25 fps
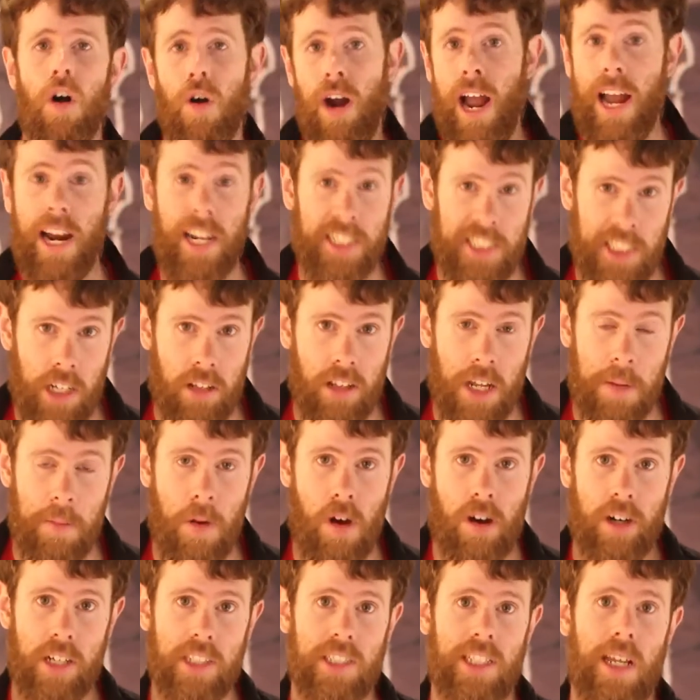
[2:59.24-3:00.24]
Ojo la lesión de
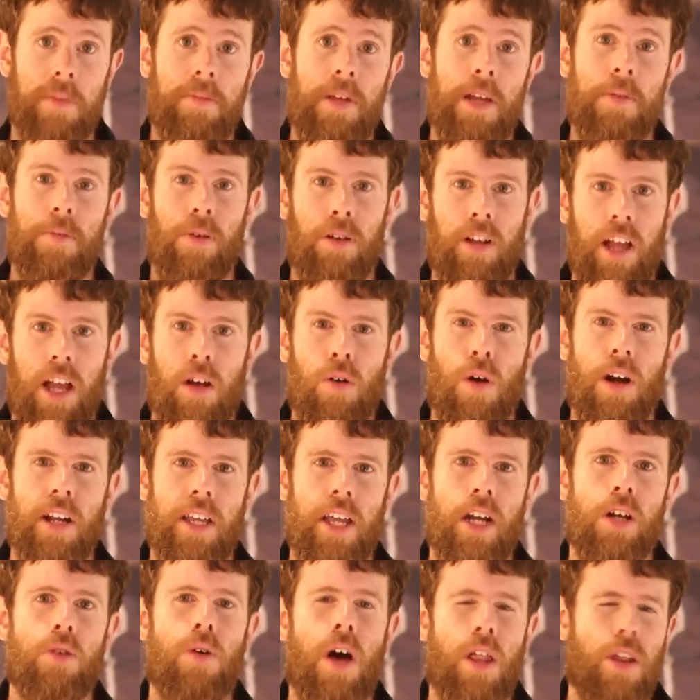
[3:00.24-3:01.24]
Morris también, porque
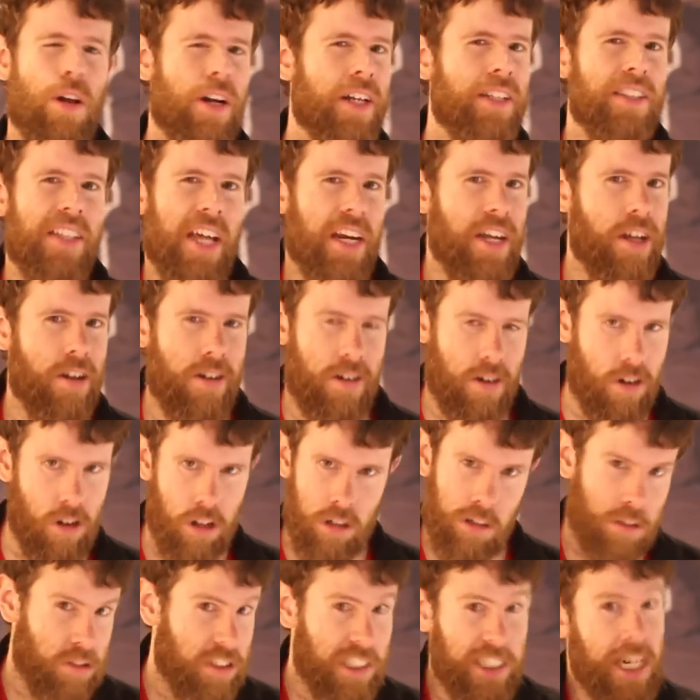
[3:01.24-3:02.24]
cualquier jugador interior
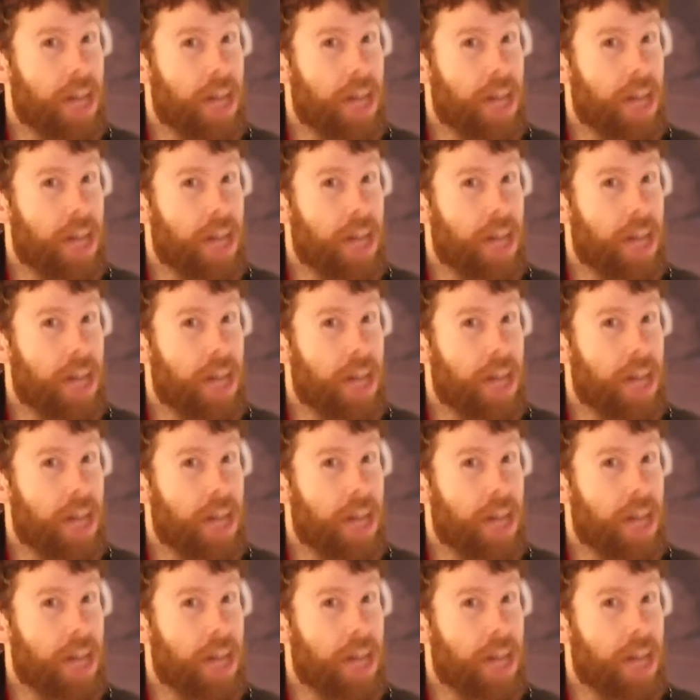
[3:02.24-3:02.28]
o